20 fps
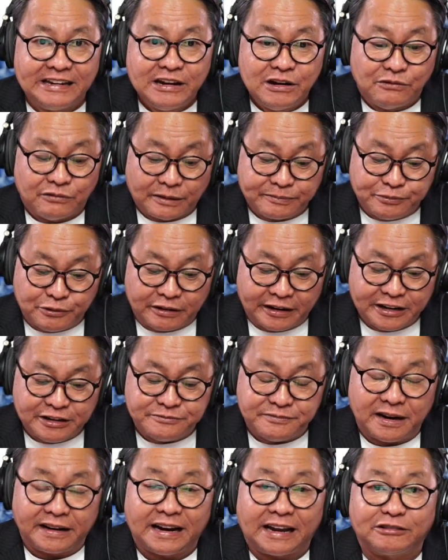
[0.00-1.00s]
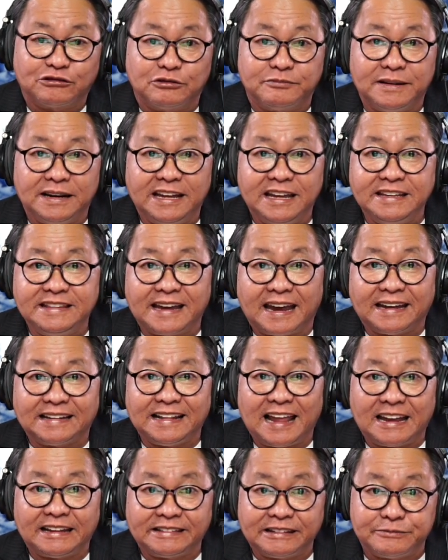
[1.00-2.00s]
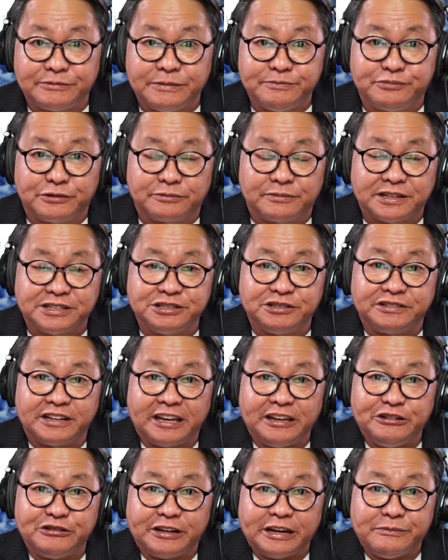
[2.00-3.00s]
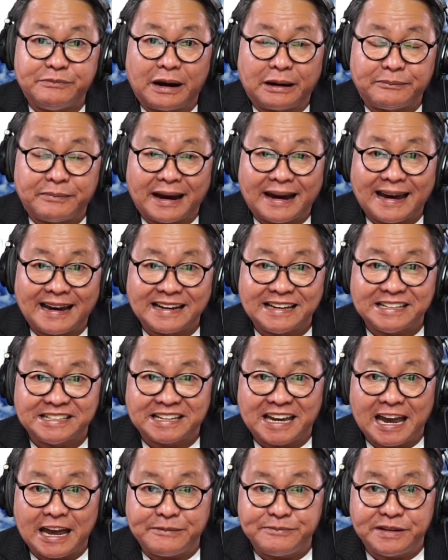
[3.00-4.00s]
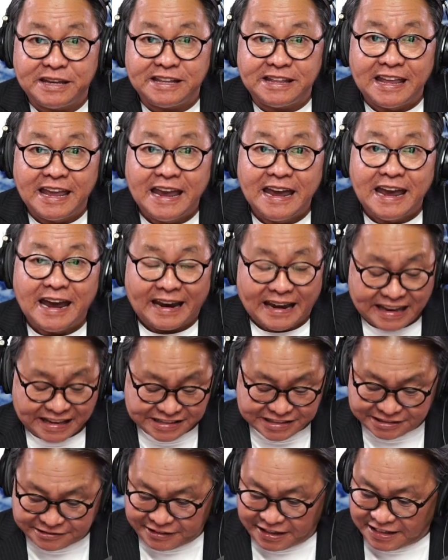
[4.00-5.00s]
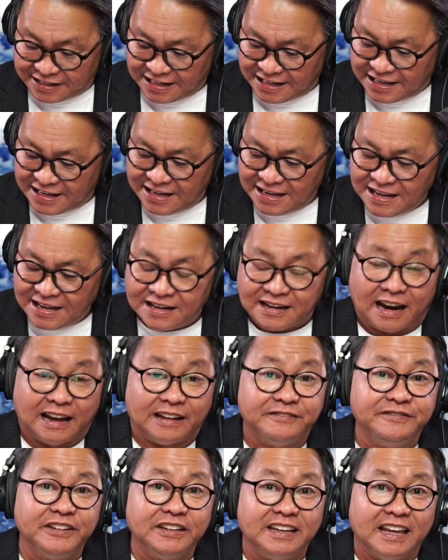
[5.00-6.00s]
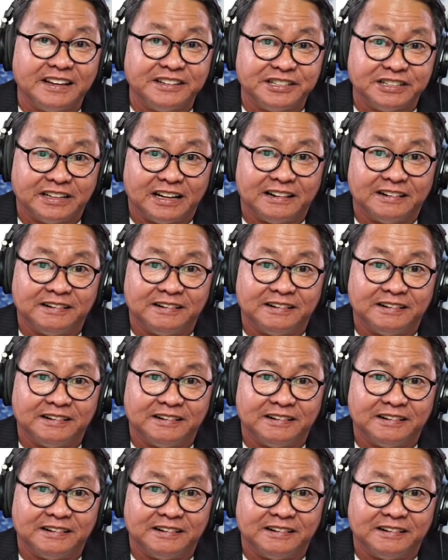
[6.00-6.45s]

Huwag po kayong mag-atubili dahil lahat ng impormasyon na inyong ibabahagi sa amin ay strictly confidential.